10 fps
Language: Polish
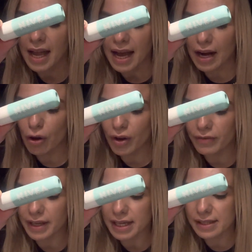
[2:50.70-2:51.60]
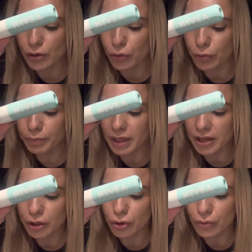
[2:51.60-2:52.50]
aloe vera scrub,
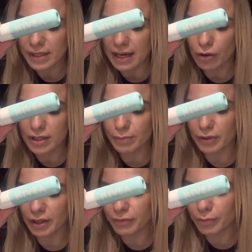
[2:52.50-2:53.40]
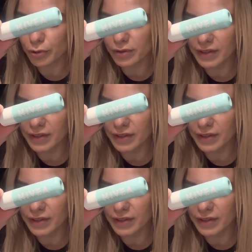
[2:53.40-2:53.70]
peeling do ust aloe i plus